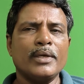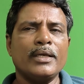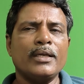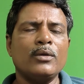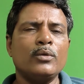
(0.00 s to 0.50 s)

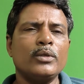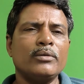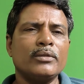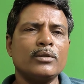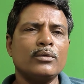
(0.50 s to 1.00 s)
మహిళలు
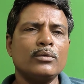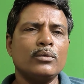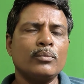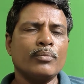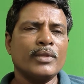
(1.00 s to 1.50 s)
యువతలు
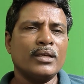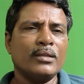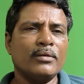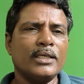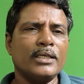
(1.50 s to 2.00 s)

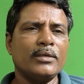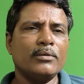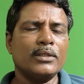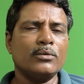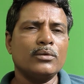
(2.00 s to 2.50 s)
అదేవిధంగా
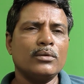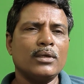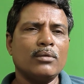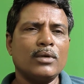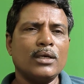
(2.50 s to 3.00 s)
యువత
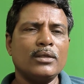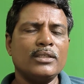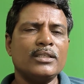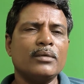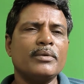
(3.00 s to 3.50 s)
వాళ్ళు
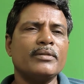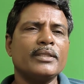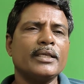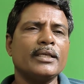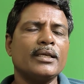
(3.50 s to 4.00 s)
హిజాబ్కి
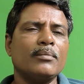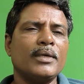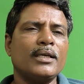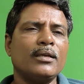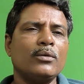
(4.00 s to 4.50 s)
వ్యతిరేకంగా
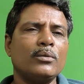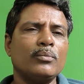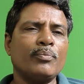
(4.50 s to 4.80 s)
మహిళలు